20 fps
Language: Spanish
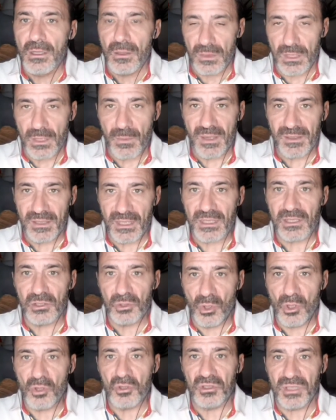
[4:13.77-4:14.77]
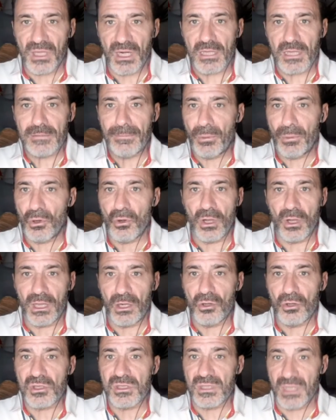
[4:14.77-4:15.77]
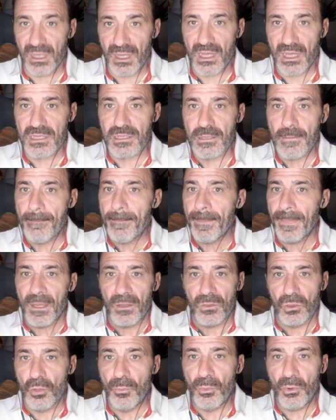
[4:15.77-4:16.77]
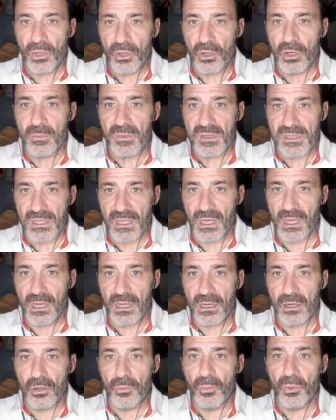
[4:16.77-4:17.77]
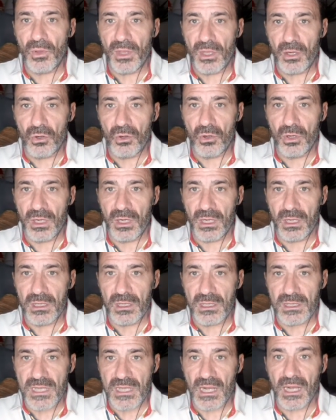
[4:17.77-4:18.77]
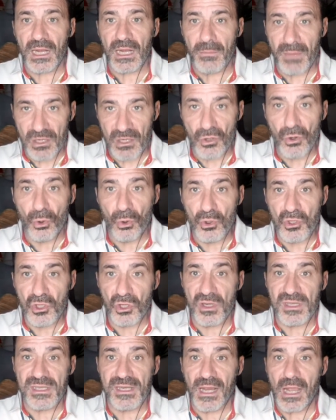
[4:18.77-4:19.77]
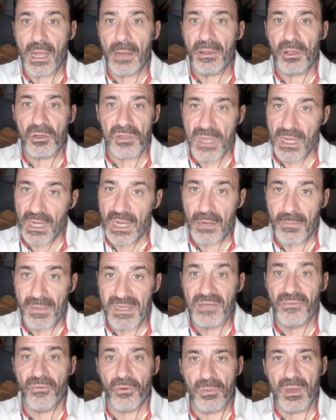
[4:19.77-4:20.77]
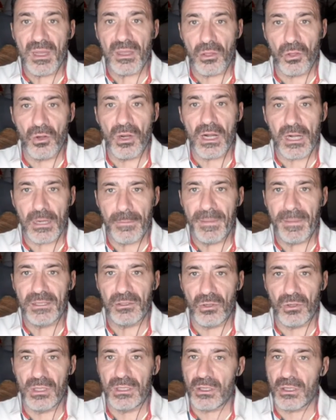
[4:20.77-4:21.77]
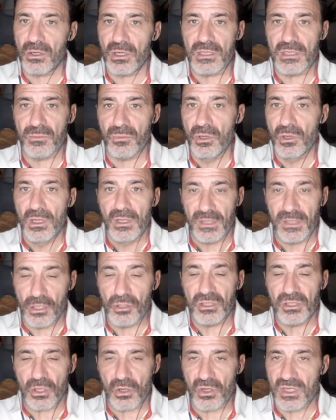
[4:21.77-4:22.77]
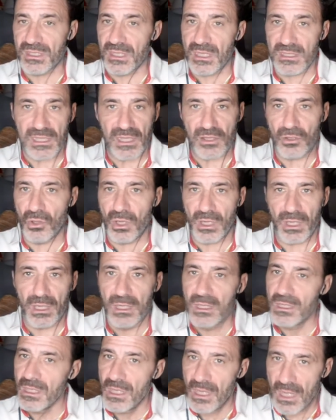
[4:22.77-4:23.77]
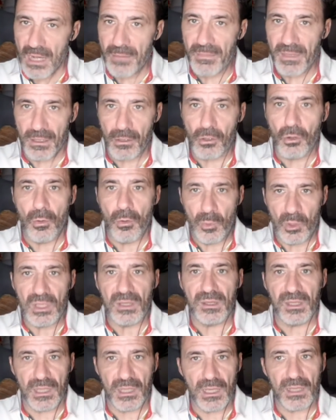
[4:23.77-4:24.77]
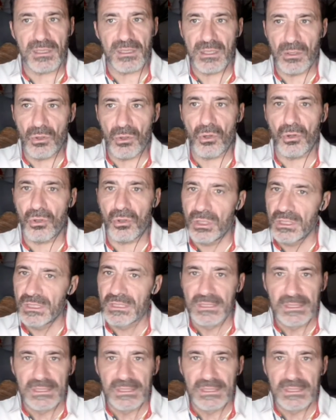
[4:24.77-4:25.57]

de mandar destruir los trenes, por lo que los TEDAS no pudieron investigar, no pudieron eh, sacar más conclusiones si cabe o sacar más información al respecto del terrorismo, de los terroristas. Ya digo que a mí como policía, desde luego,